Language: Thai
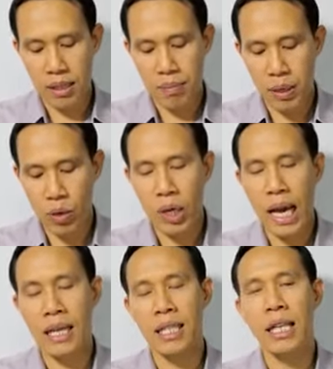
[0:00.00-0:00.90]
จะเป็นโอ
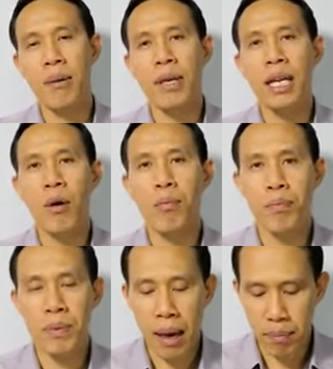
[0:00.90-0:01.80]
กาสที่ทำให้เรา
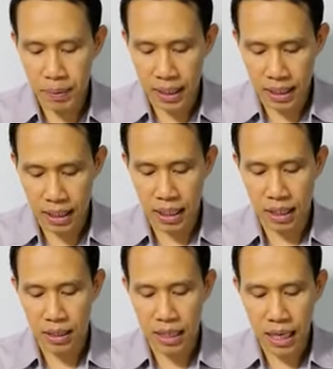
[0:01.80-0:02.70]
ทำผิดอีก
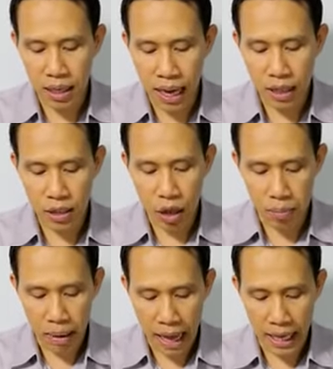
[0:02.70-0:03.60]
ในครั้งต่อ
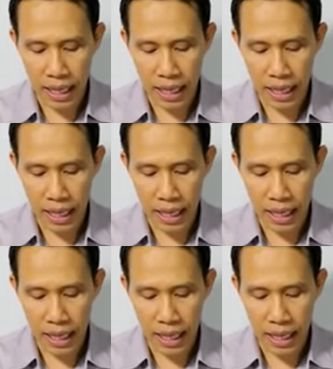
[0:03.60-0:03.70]
ไป